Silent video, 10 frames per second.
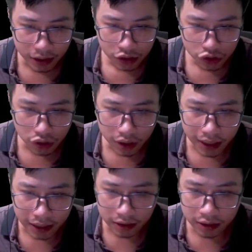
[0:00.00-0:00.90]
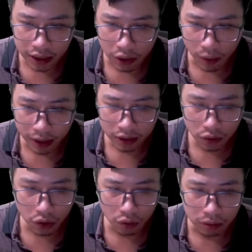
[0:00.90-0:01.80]
Màu của giọt máu này không phải là
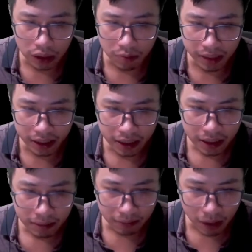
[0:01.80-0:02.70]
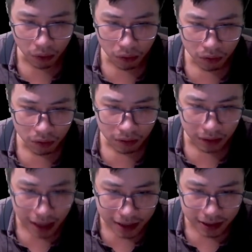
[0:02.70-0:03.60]
đỏ mà là tím. Trong nháy
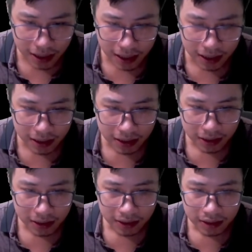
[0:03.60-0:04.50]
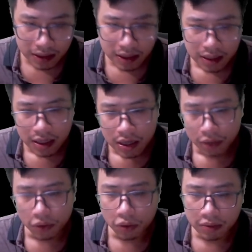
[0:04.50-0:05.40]
mắt khi giọt máu màu tím này ngưng tụ, thần
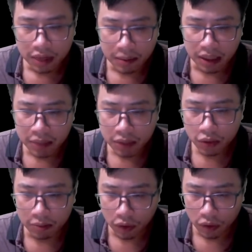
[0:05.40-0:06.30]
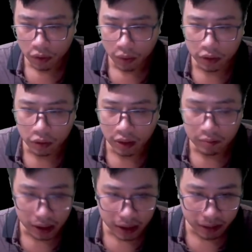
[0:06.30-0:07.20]
sắc nam tử mặc hoàng bào đại biến,
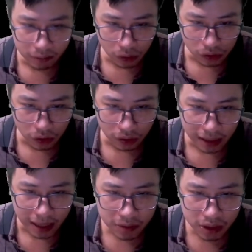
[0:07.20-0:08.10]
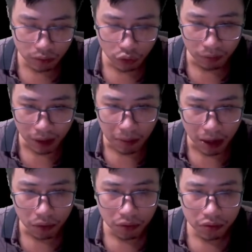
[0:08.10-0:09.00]
theo tiềm thức lùi lại phía sau, ánh mắt
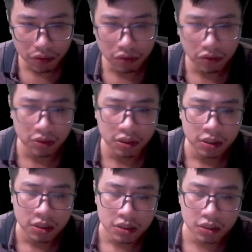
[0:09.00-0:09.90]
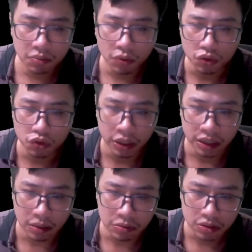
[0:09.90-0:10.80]
lộ vẻ khiếp sợ, thậm chí không thể
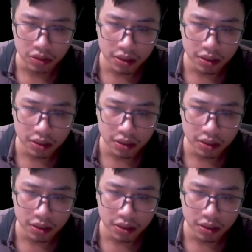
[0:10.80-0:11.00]
tin nổi.